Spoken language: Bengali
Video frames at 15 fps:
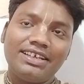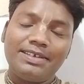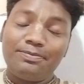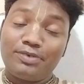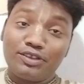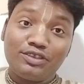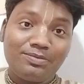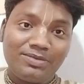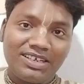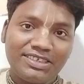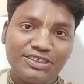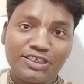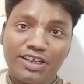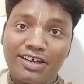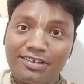এ প্রথমবার
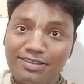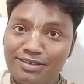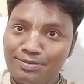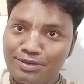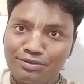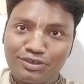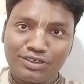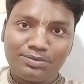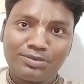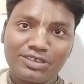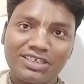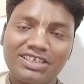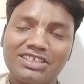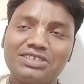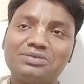জয়ানন্দ প্রভু
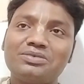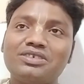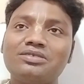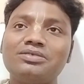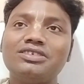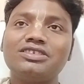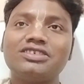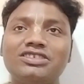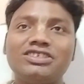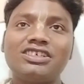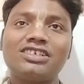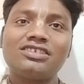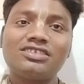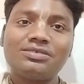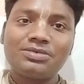সম্পর্কে কিছু বলবো তো
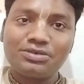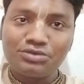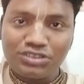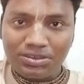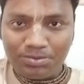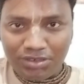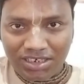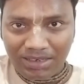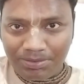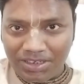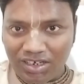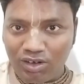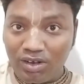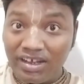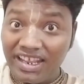জয়ানন্দ প্রভু সম্পর্কে
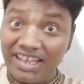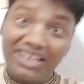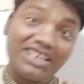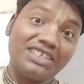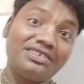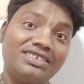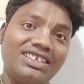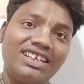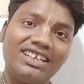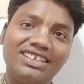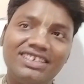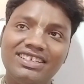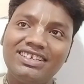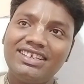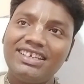আপনারা অনেক কিছু জানেন
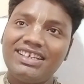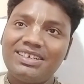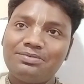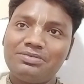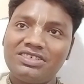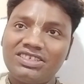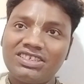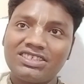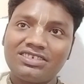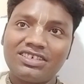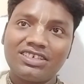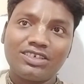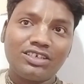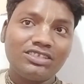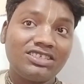বিশেষ
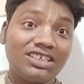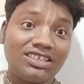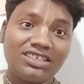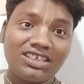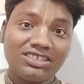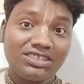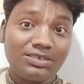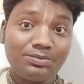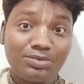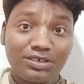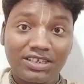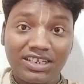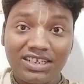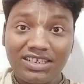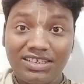করে রথযাত্রা
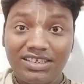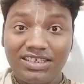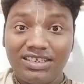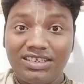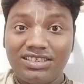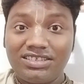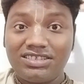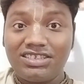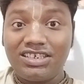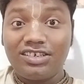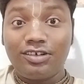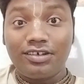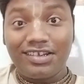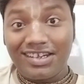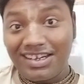সম্পর্কে যে
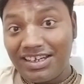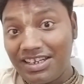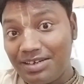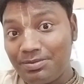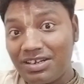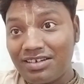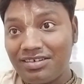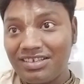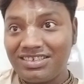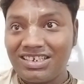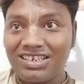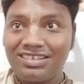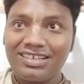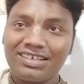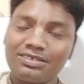রথটি নির্মাণ হয়
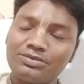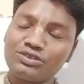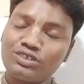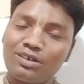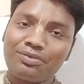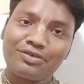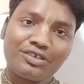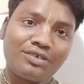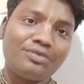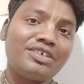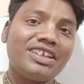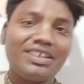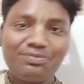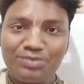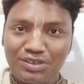সেটা একদম সব
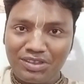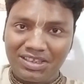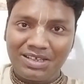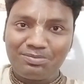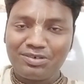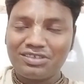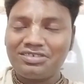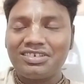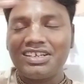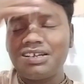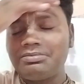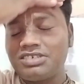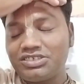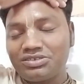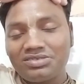সময়ই প্রত্যেক বছরে
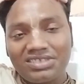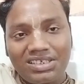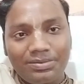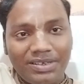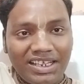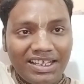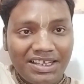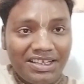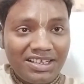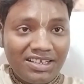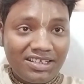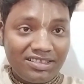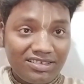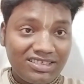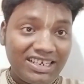আমরা শুনতে পাই
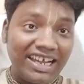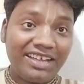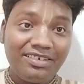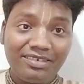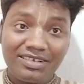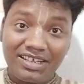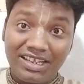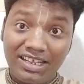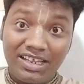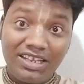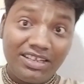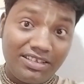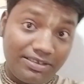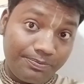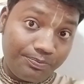তো যাই হোক এই
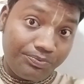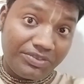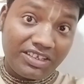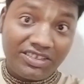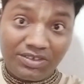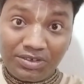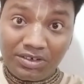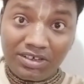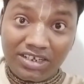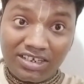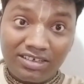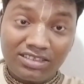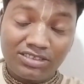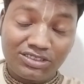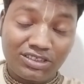স্টোরিটা
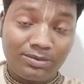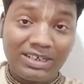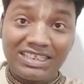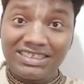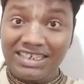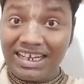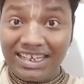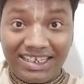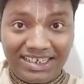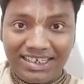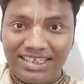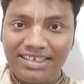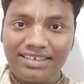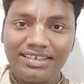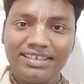হয়তো সবাই জানেন না